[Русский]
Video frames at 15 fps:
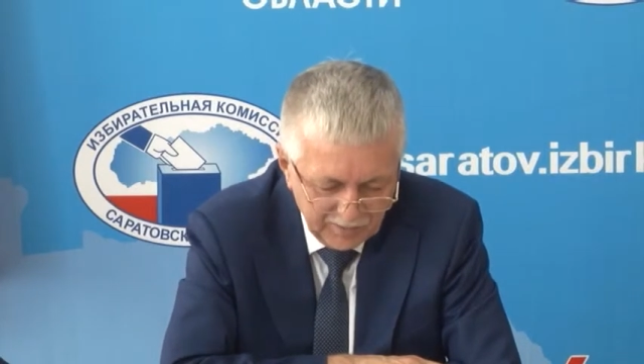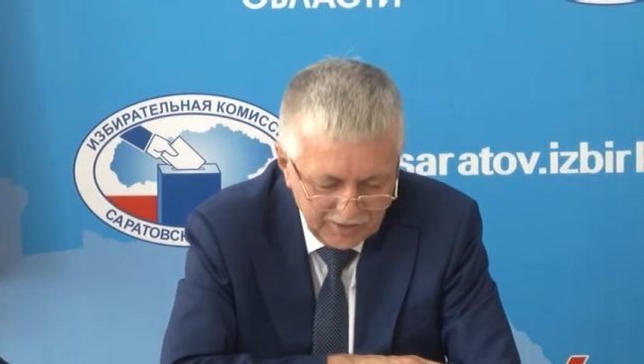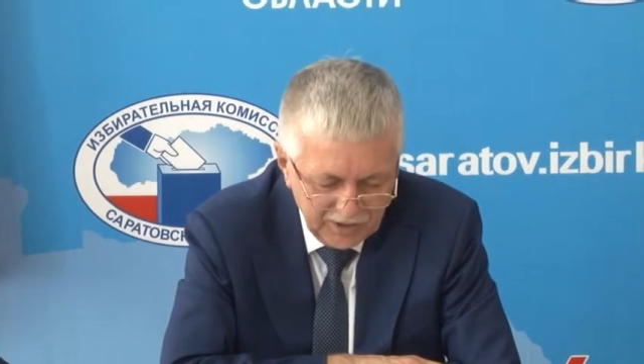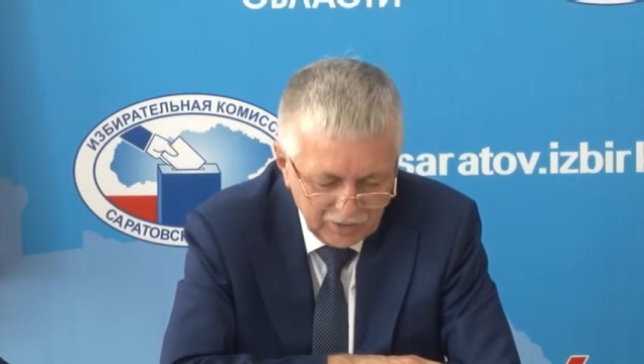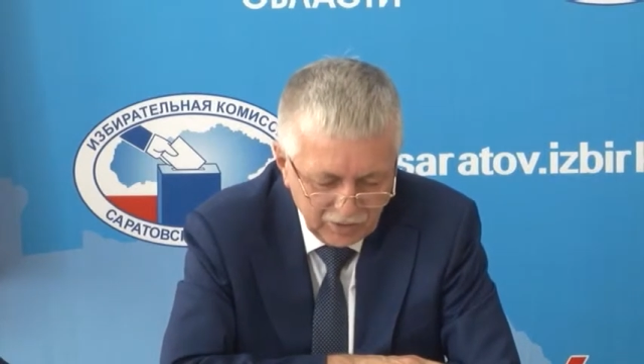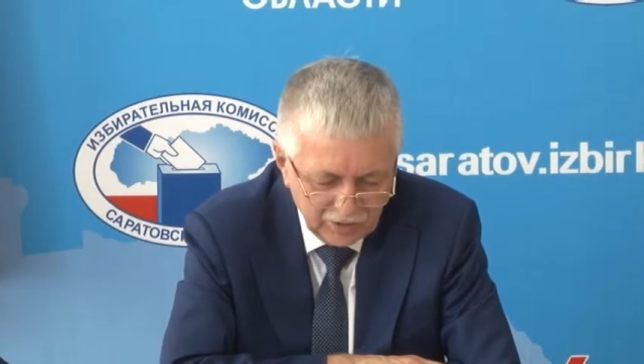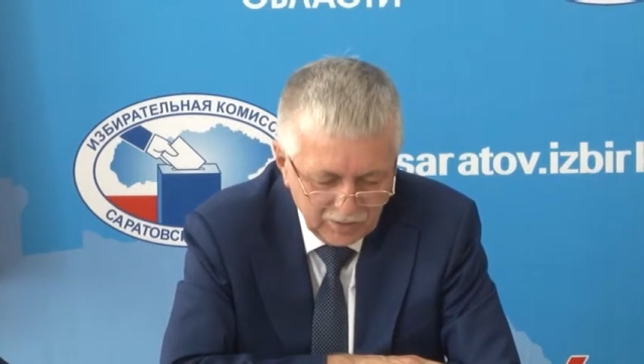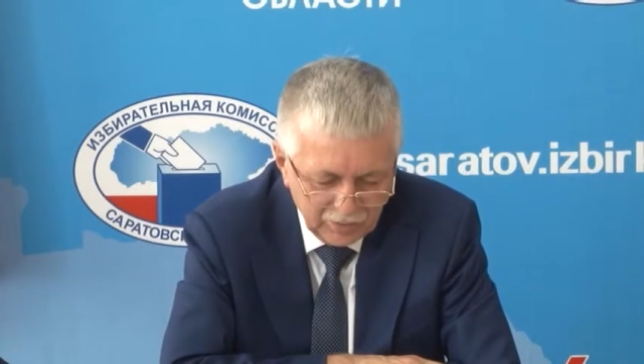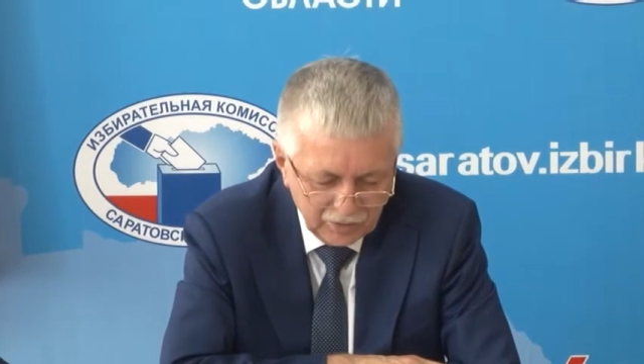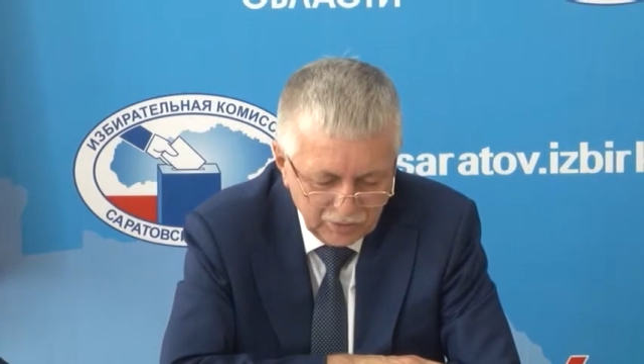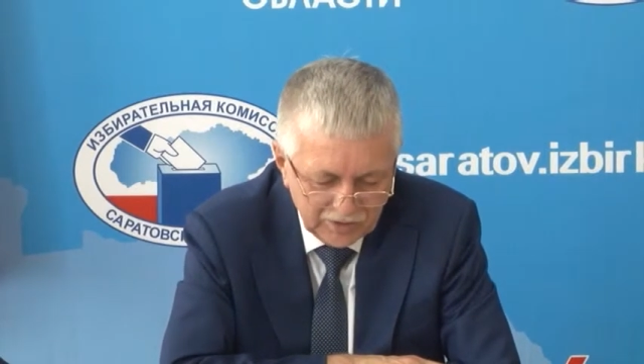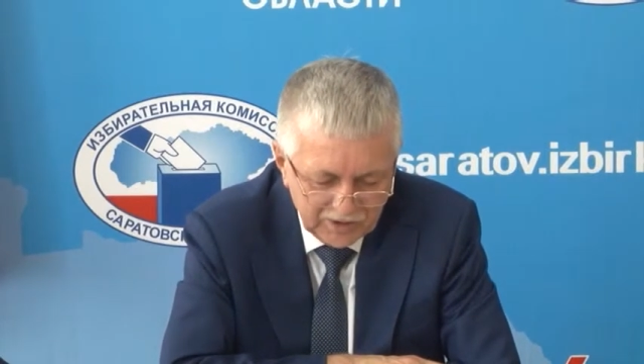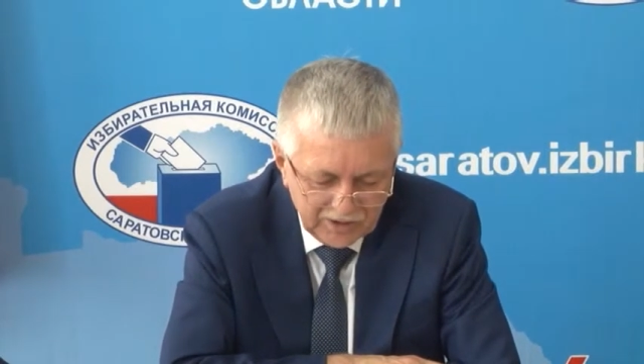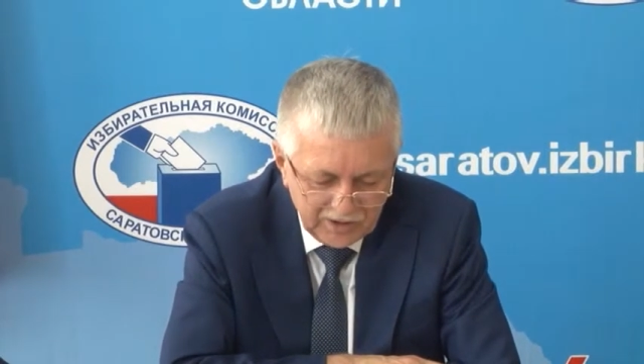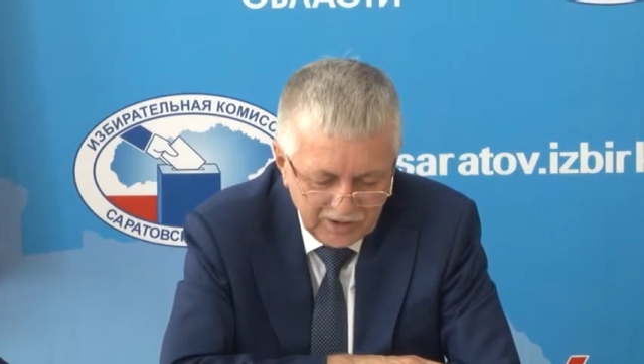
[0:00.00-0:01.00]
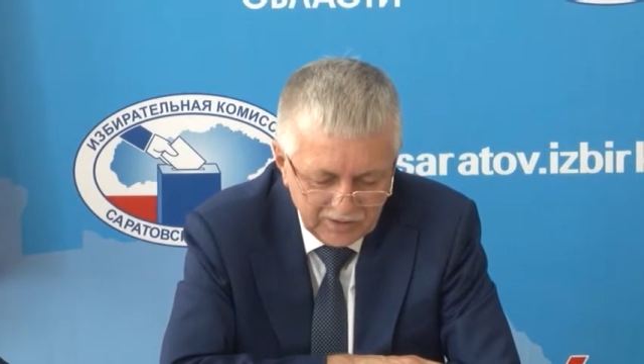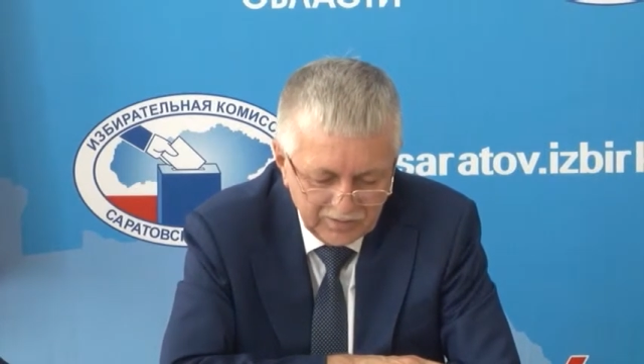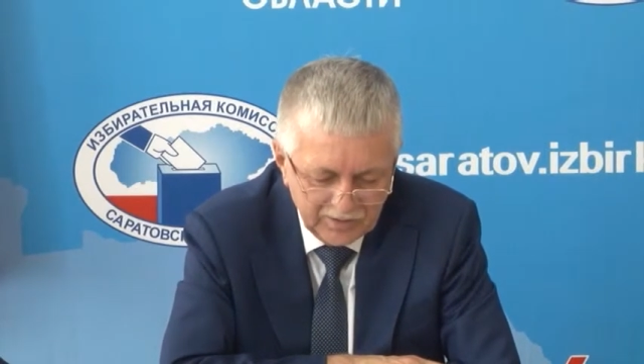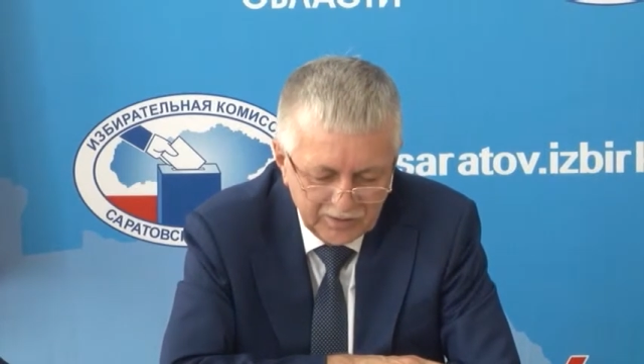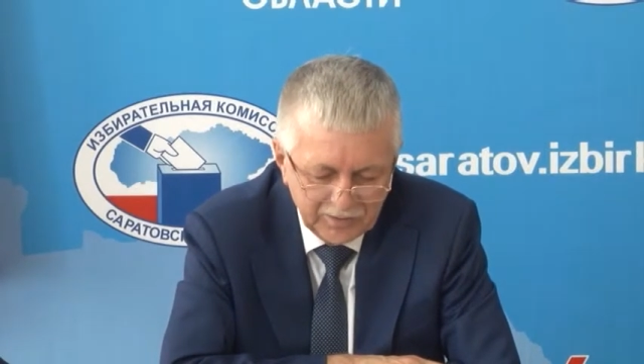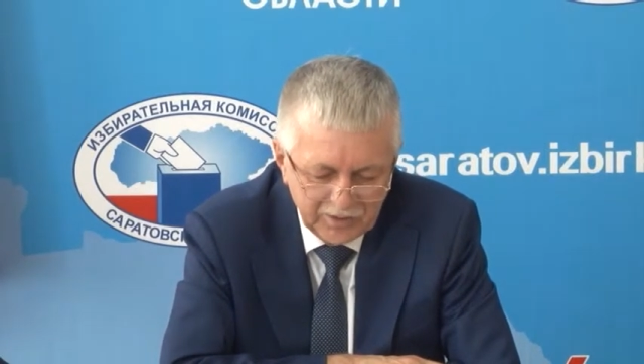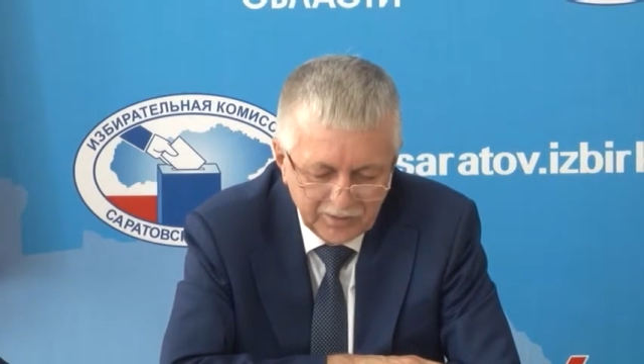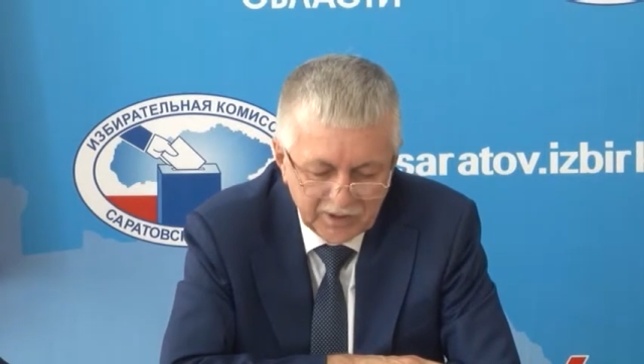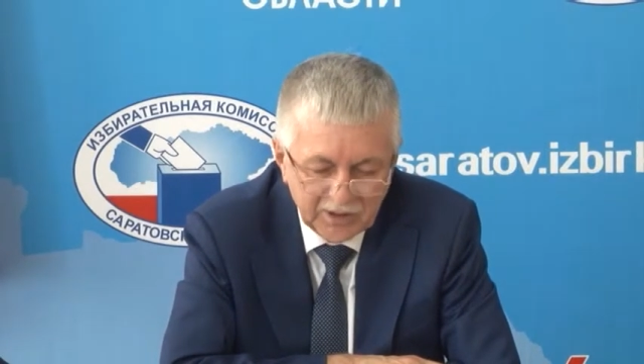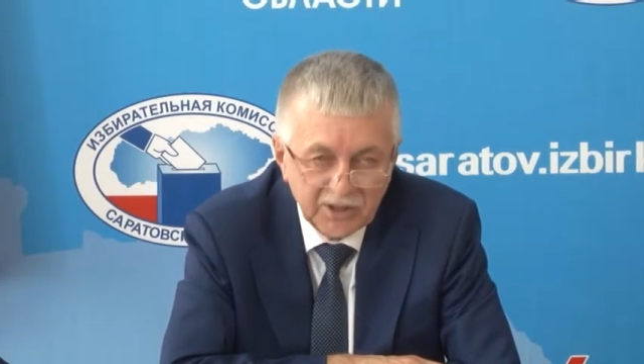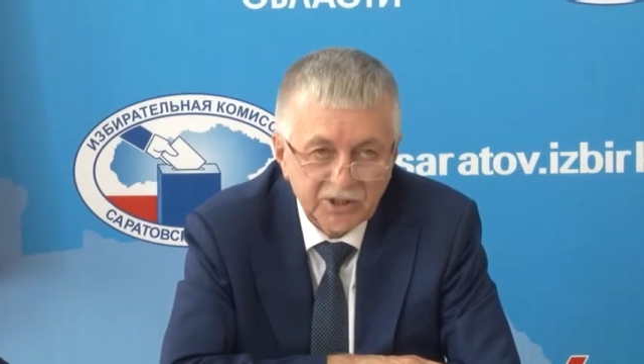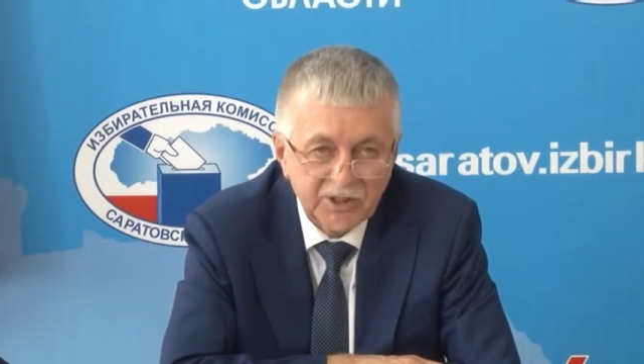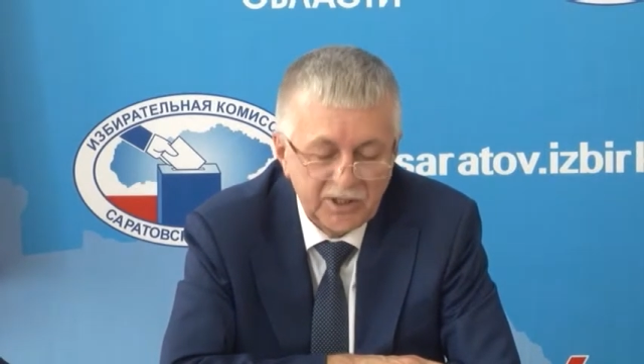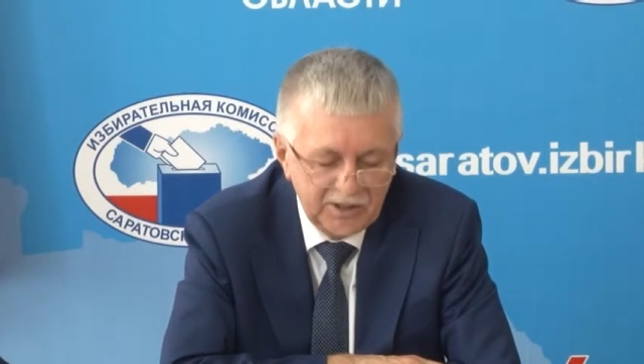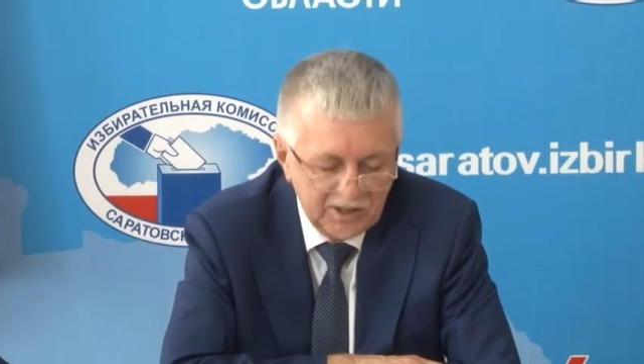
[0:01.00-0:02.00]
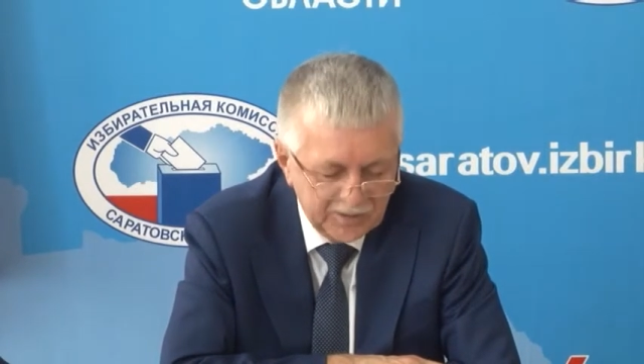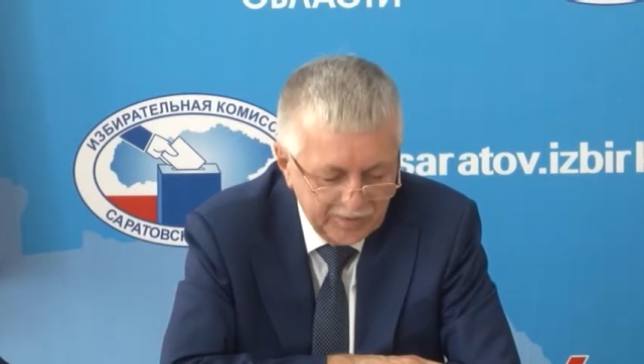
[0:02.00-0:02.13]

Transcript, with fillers: По итогам будут сделаны выводы в отношении